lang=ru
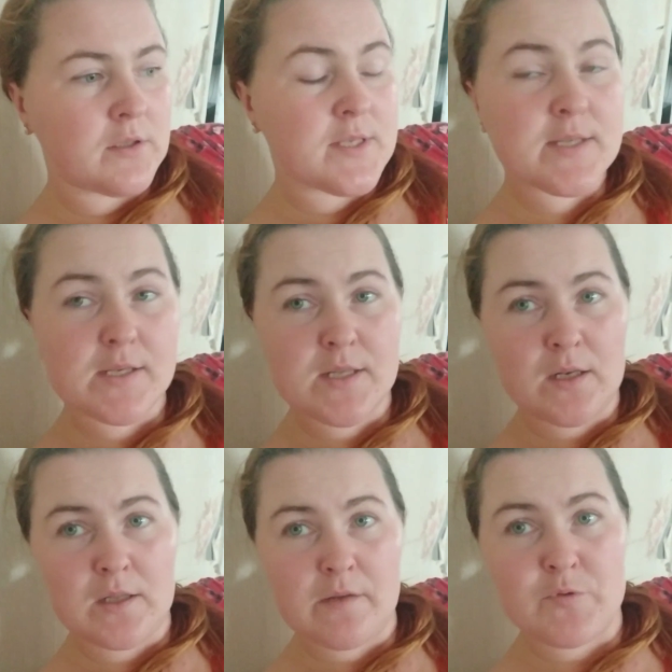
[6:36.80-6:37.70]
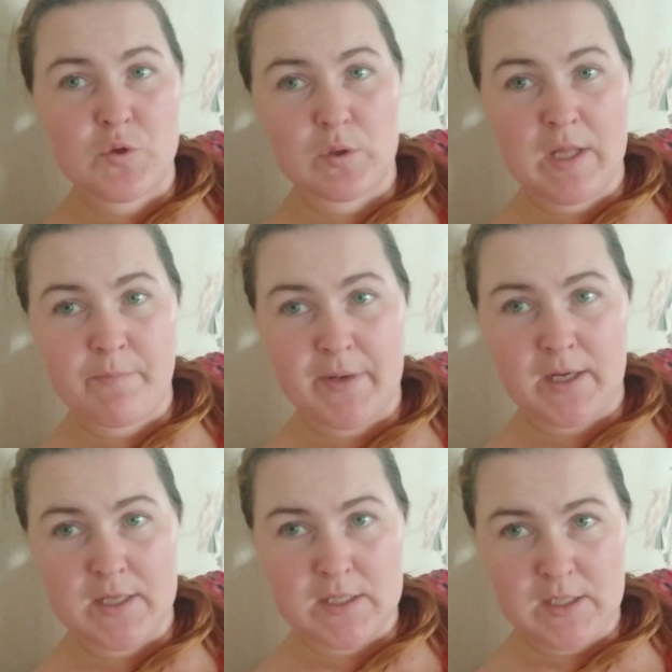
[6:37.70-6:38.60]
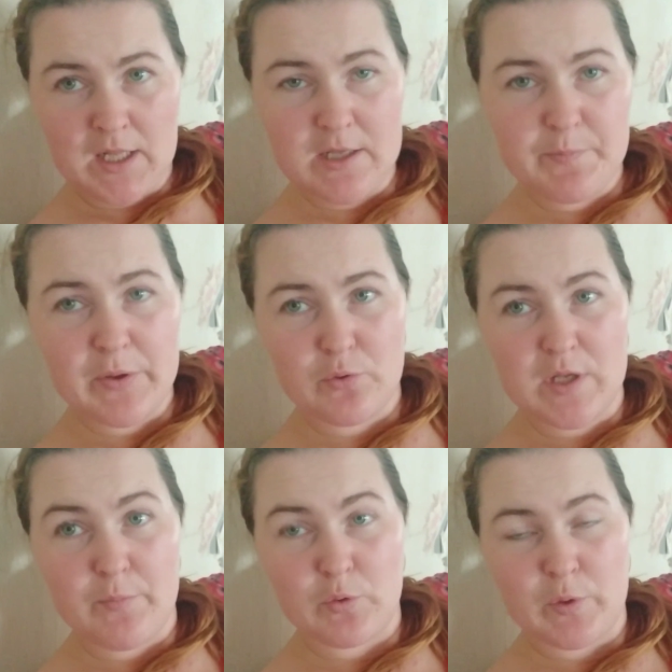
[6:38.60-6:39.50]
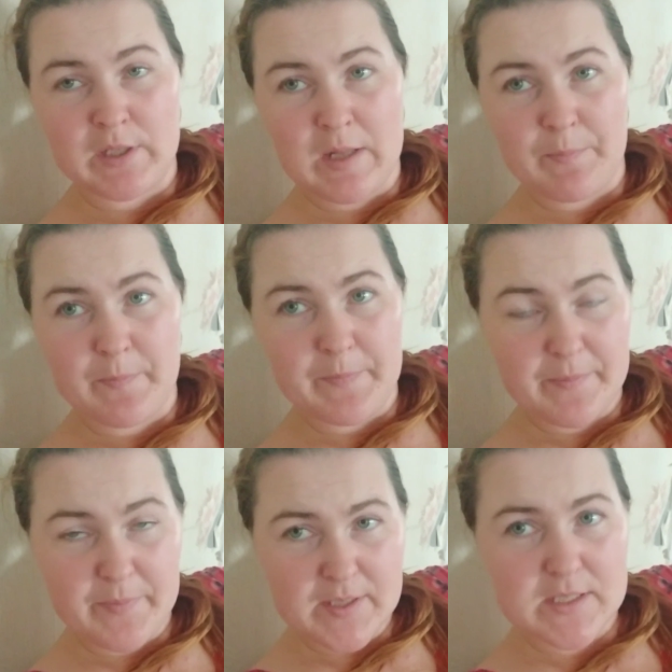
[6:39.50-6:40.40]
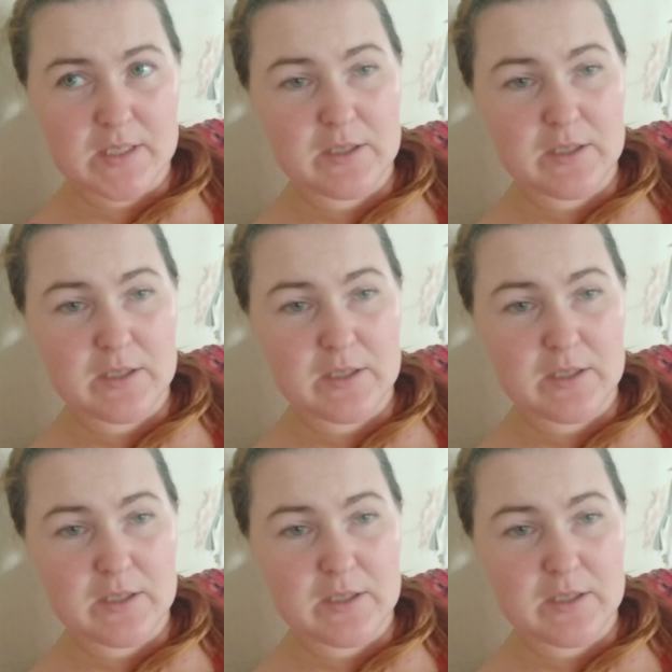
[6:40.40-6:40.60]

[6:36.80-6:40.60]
И сказали нам, все, к нам приходить не надо, пару дней бронхонал попите,